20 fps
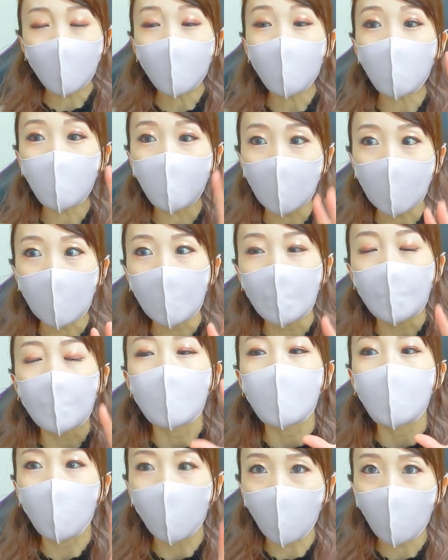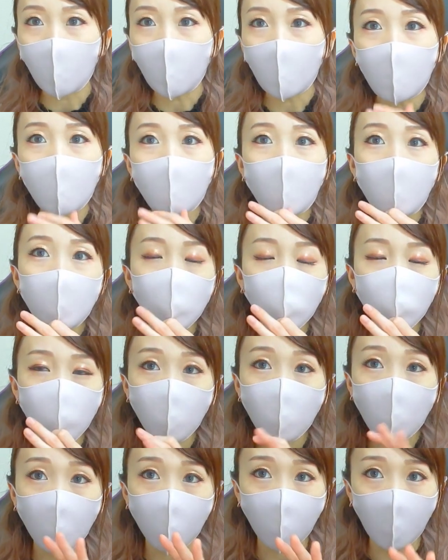でもって六感
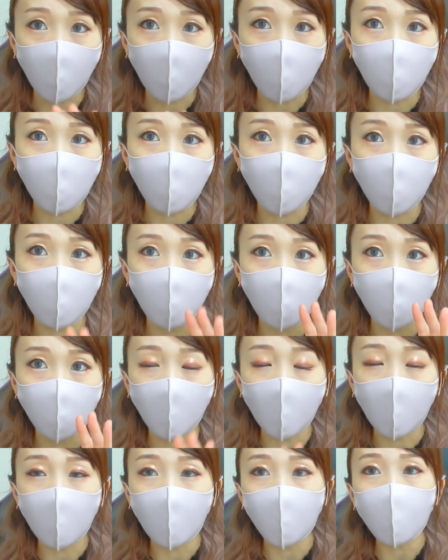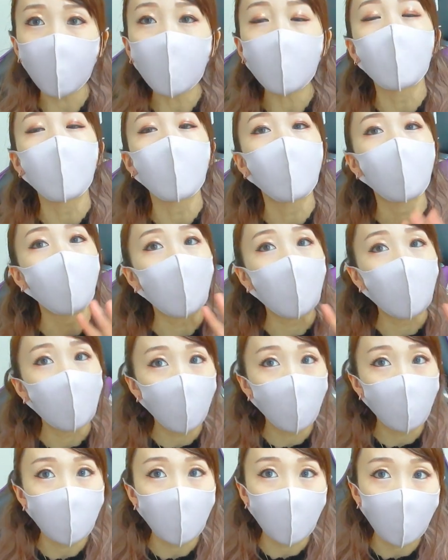バトルの生配信をする場合は
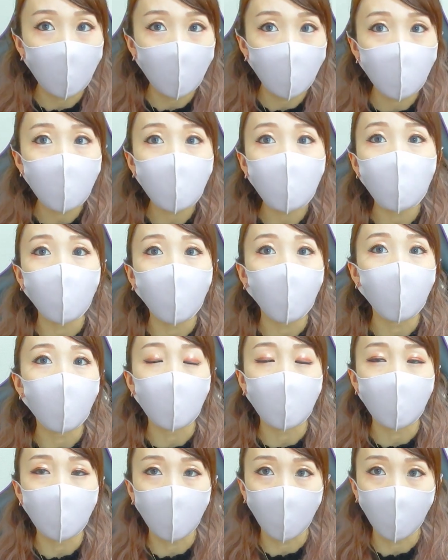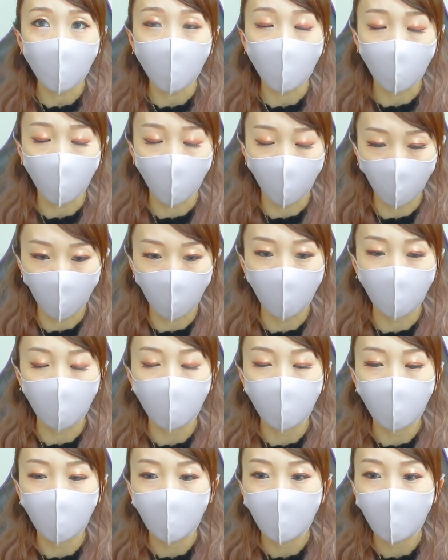メインのチャンネルでそのままやっていこうと思
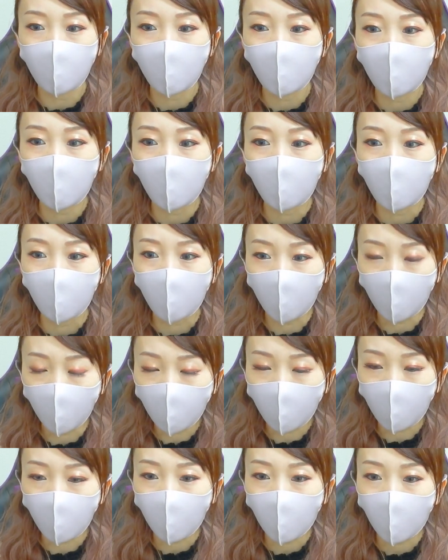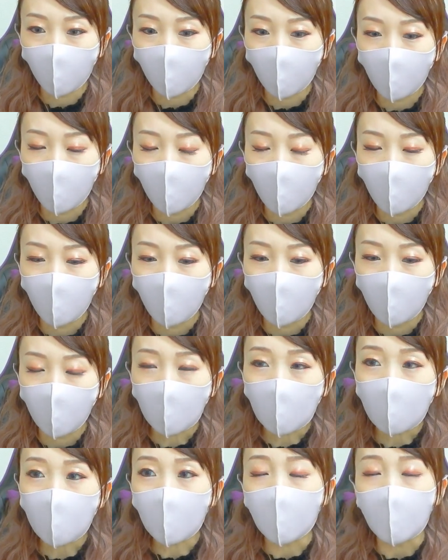ううん
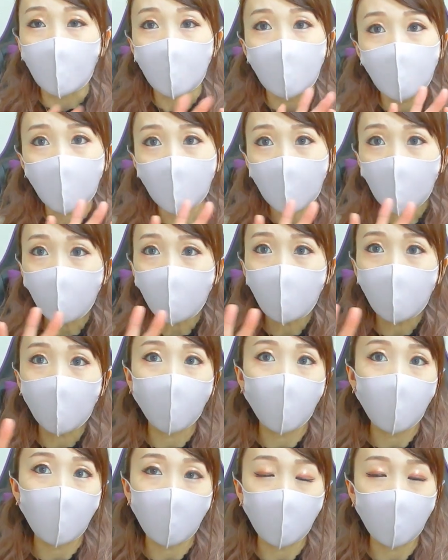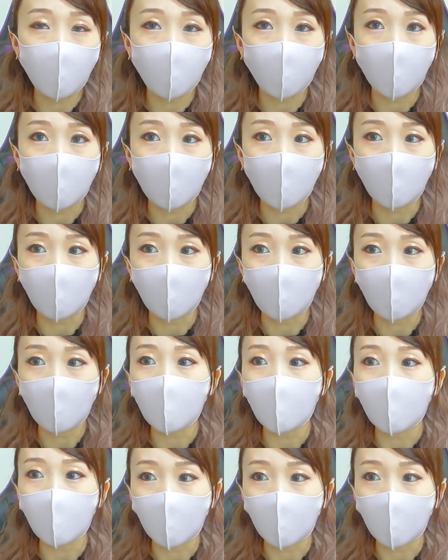ゲームで分けてるわけじゃな